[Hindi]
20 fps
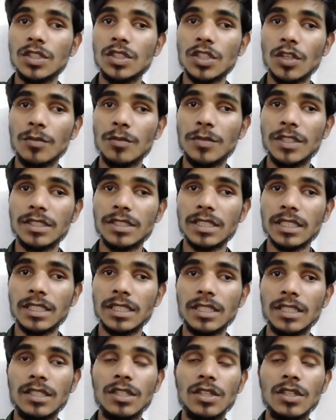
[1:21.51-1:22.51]
जॉब मिल
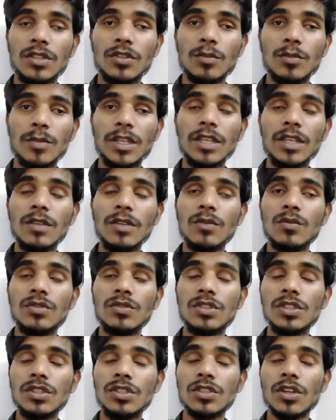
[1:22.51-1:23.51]
सके तो मैं
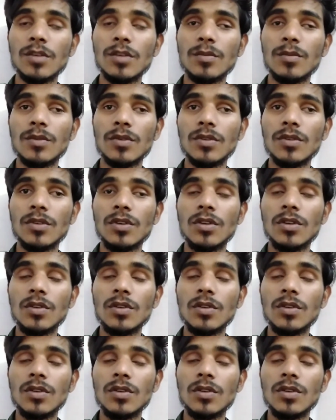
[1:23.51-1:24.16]
उसी जॉब को